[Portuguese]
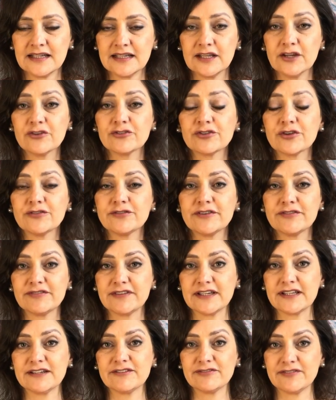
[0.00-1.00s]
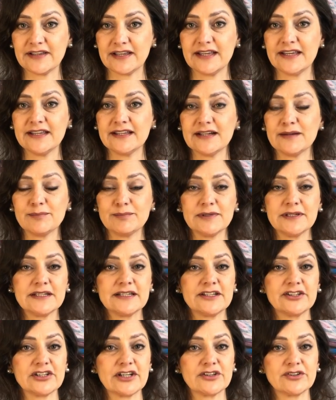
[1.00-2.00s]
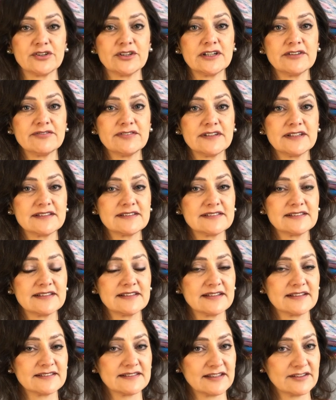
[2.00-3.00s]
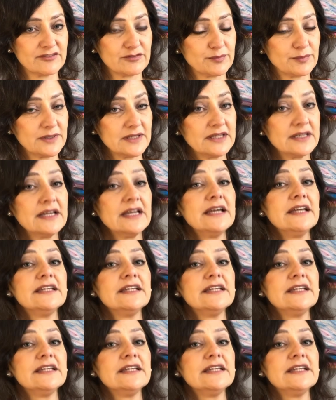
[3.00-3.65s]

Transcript: Eu sou Viviane Ferreira, planejadora financeira CFP,